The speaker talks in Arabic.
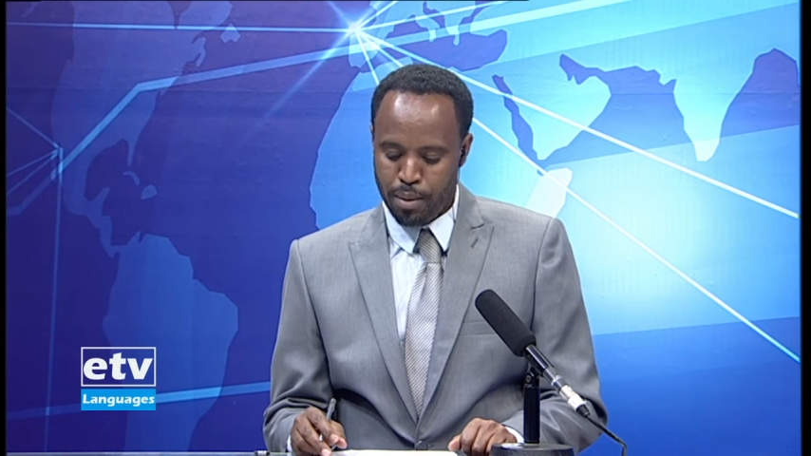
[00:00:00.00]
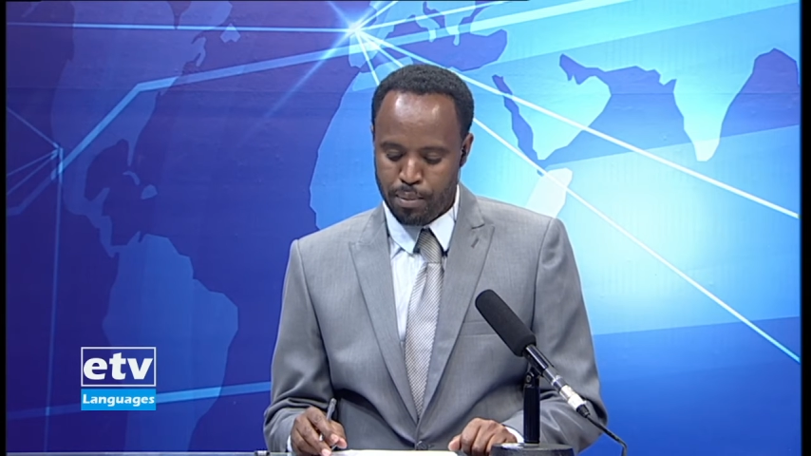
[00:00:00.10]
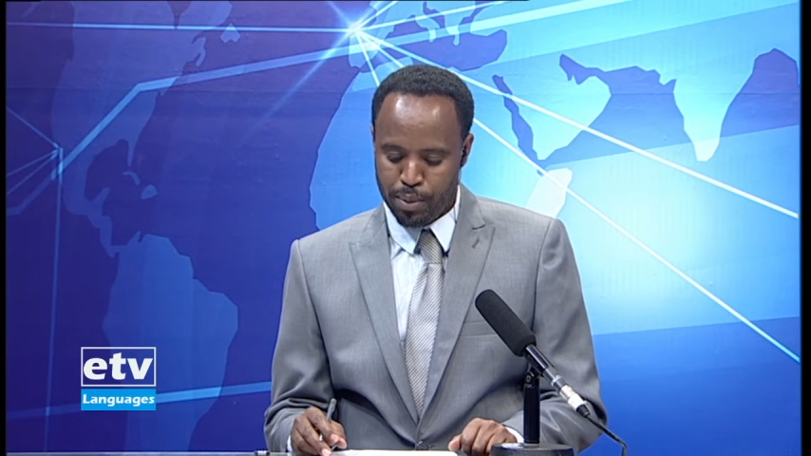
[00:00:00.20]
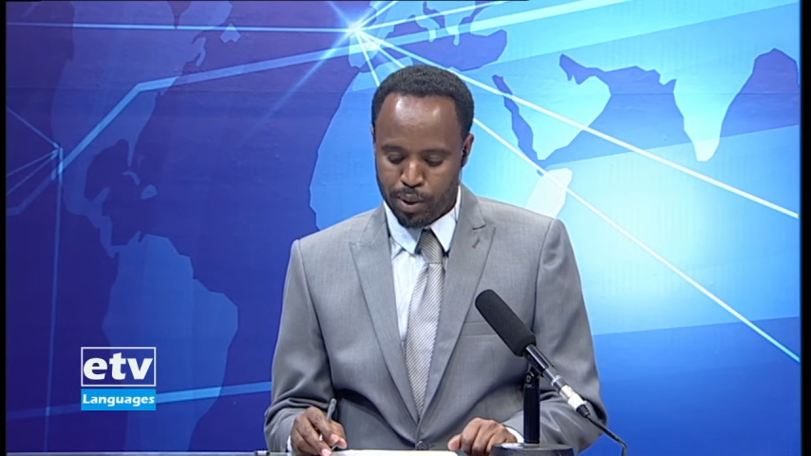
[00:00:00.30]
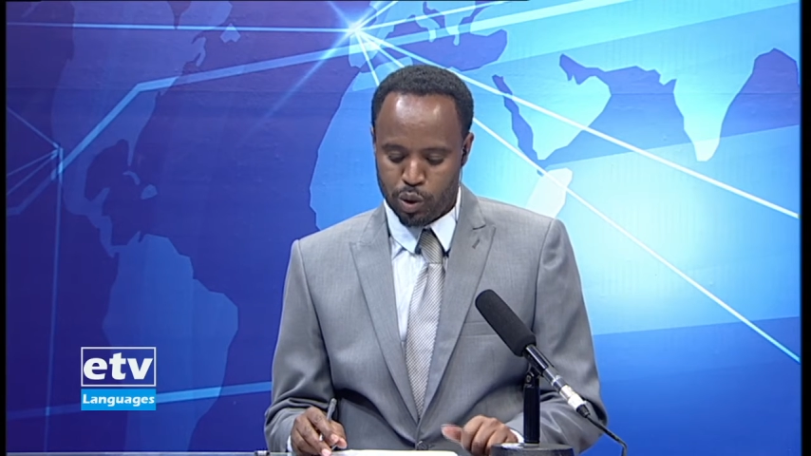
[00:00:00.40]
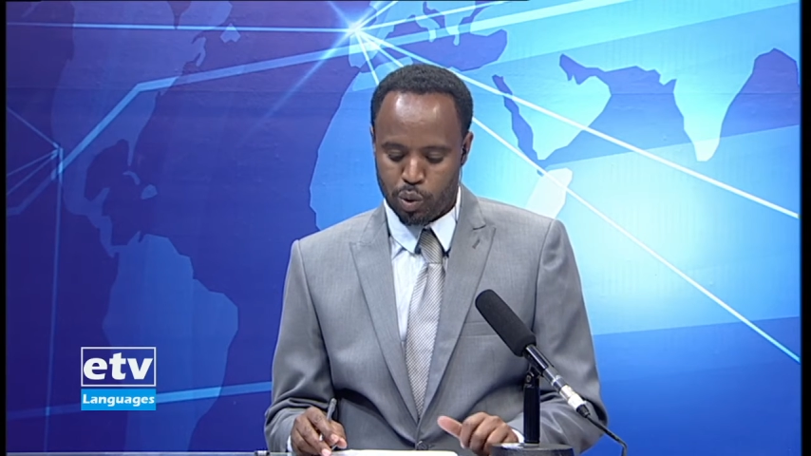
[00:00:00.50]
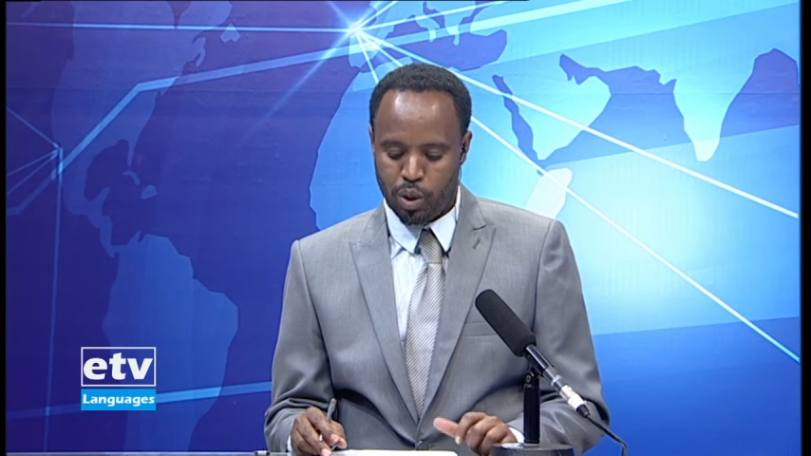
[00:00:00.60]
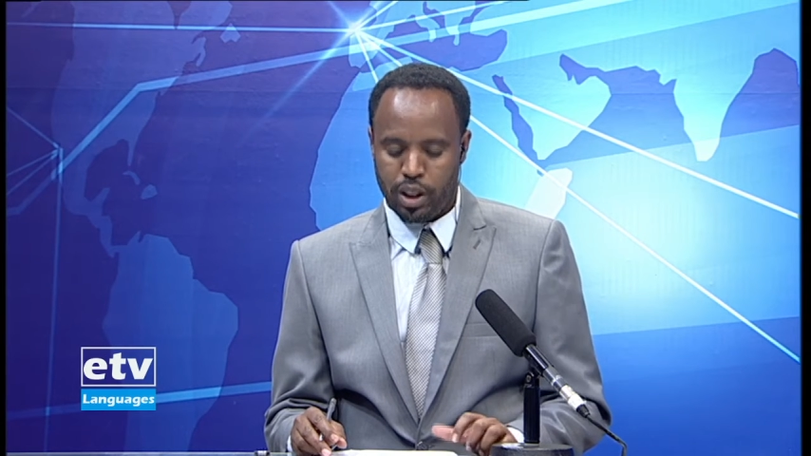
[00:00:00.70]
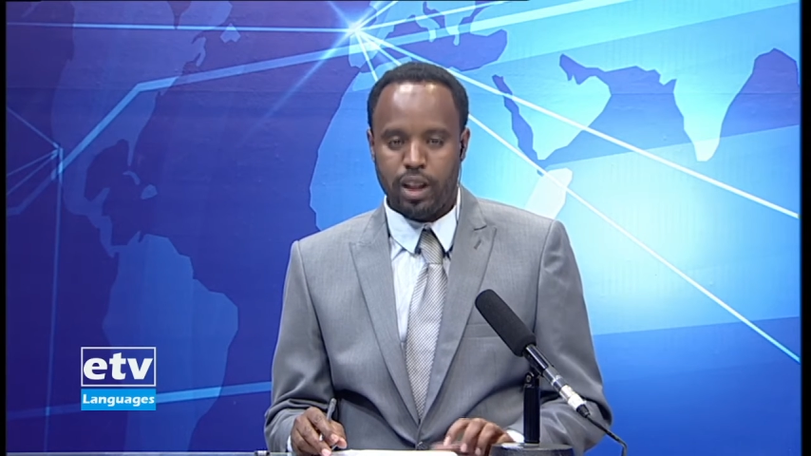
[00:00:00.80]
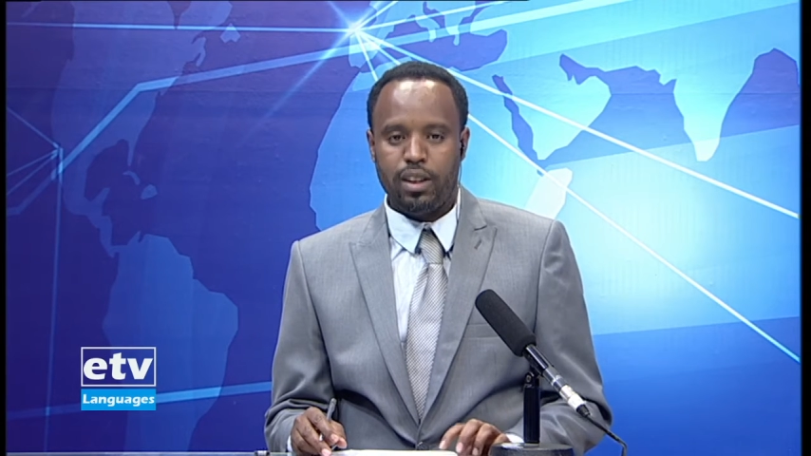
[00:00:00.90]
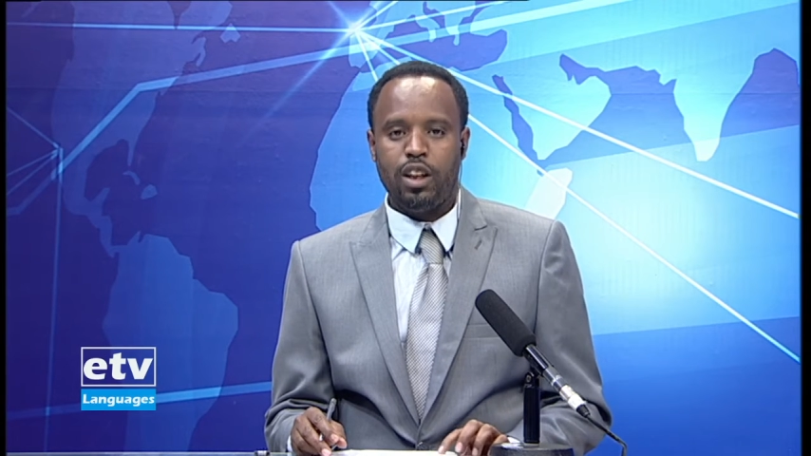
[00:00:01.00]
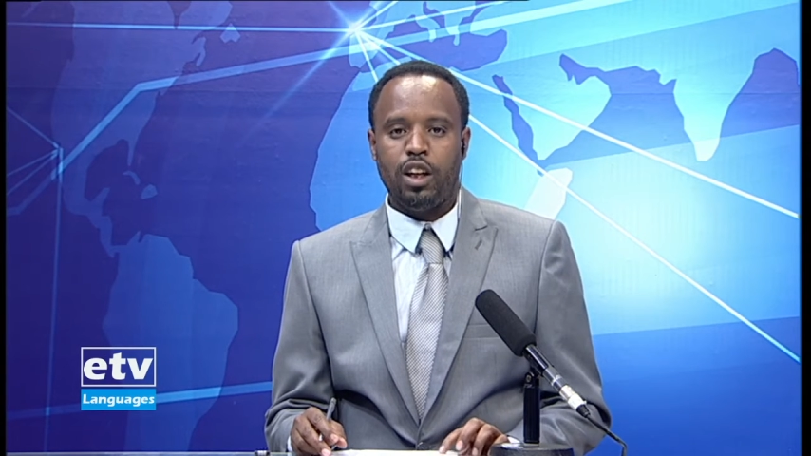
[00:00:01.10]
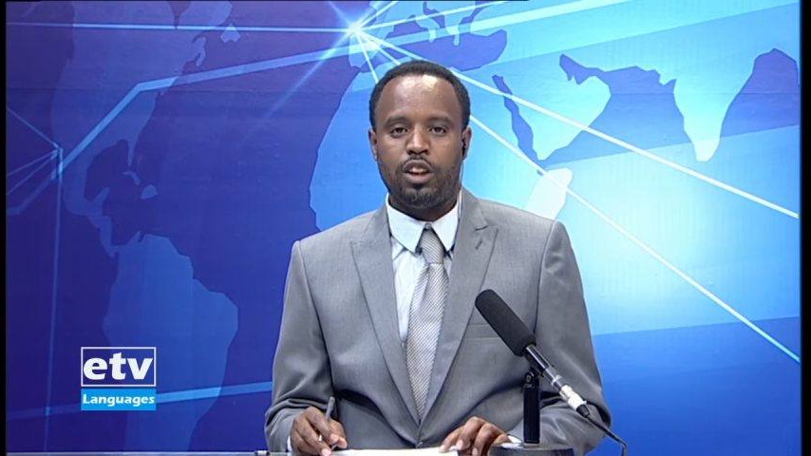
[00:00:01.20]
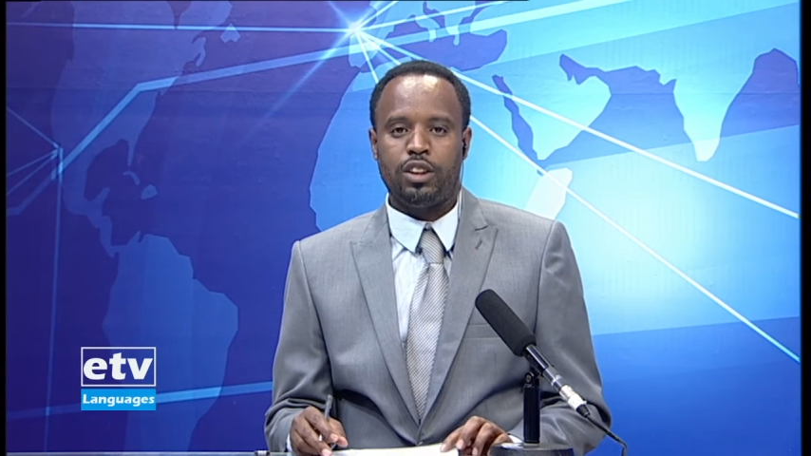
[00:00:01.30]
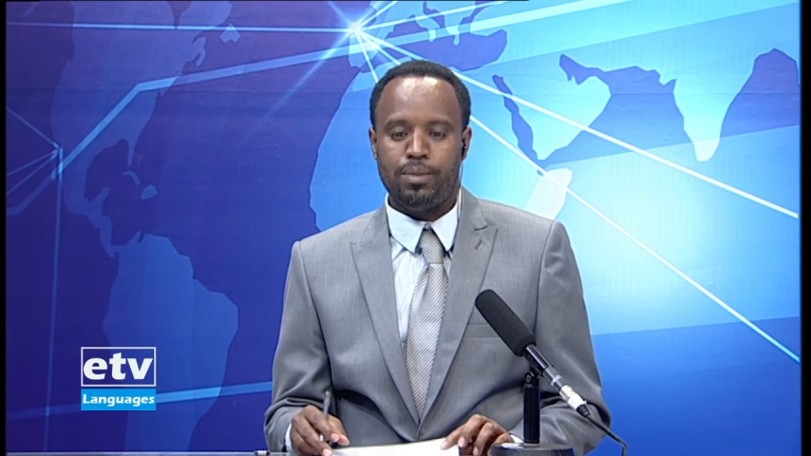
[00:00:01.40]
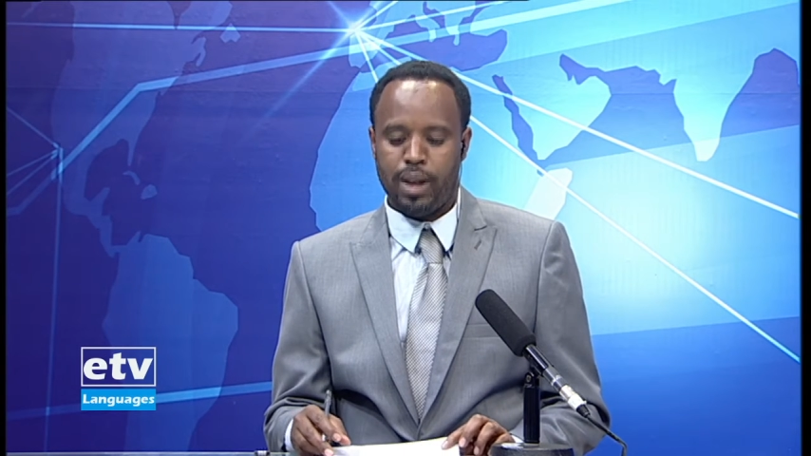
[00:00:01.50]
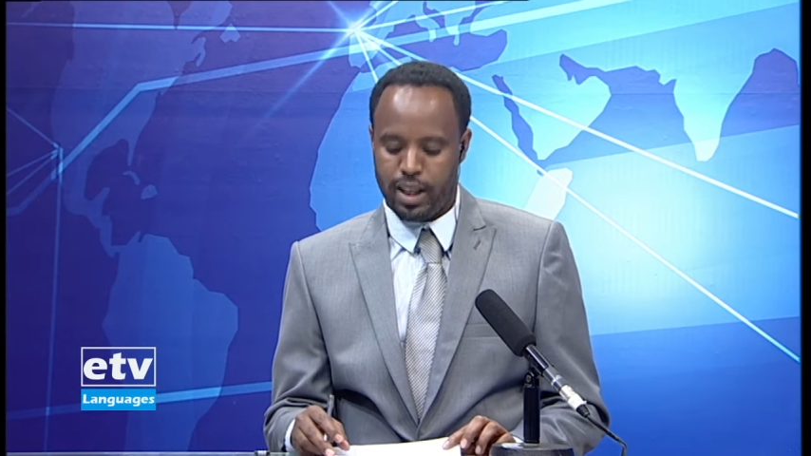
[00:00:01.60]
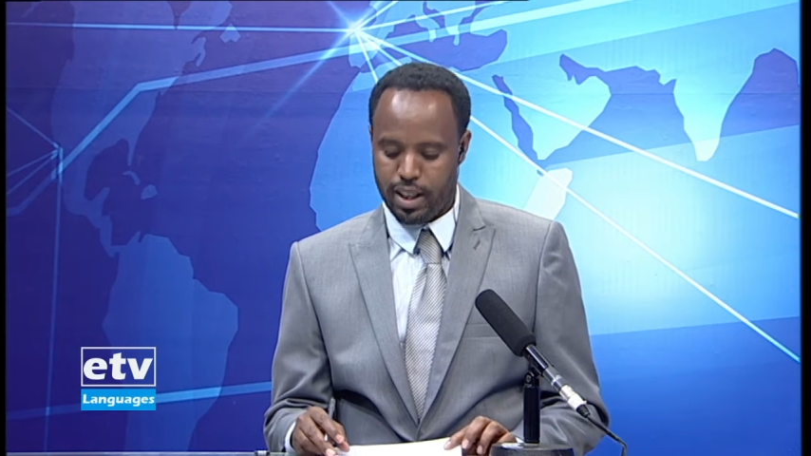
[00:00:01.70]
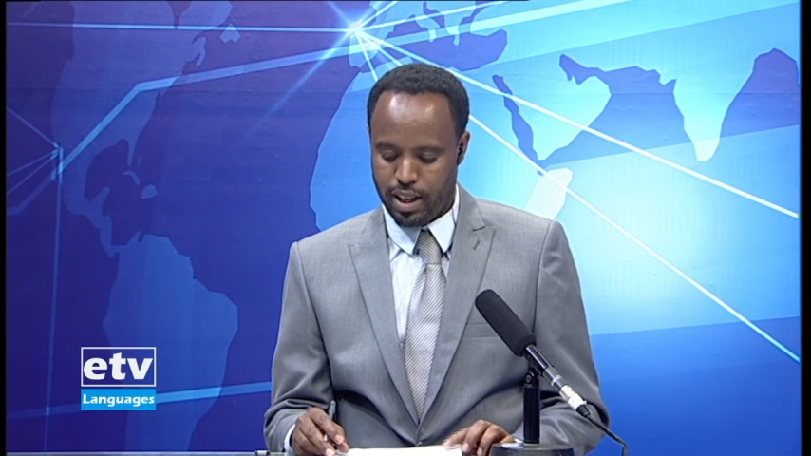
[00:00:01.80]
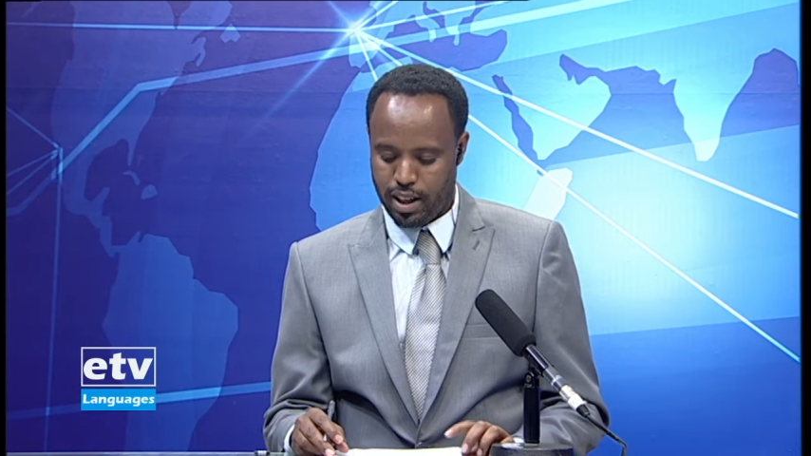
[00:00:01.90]
بمسؤوليته
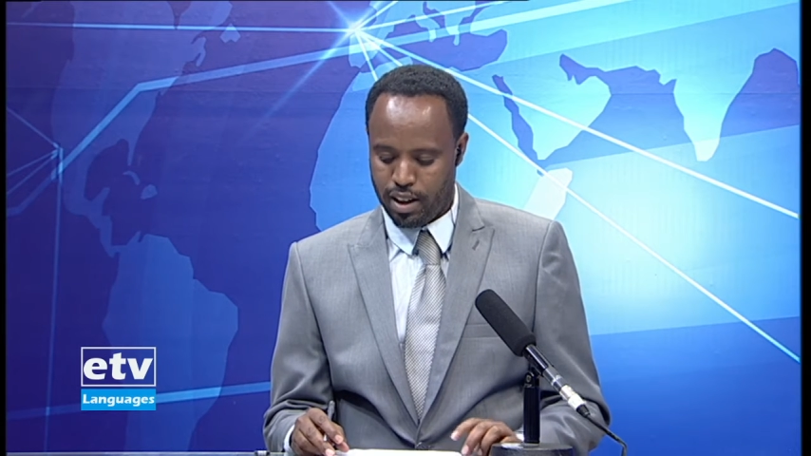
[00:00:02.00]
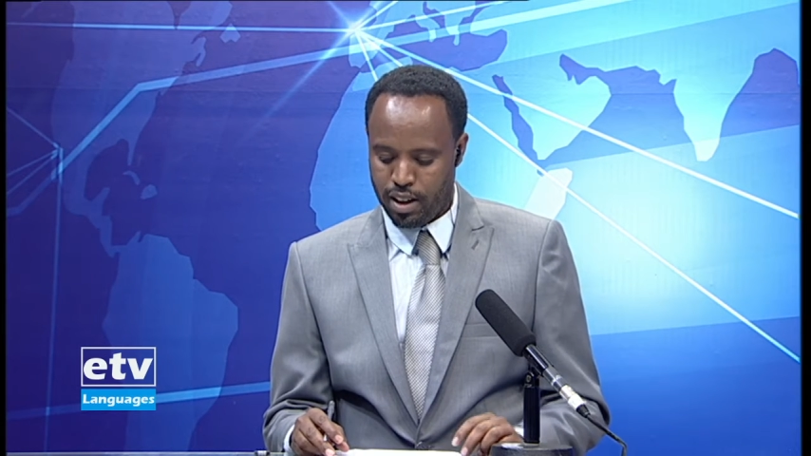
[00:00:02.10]
الاجتماعية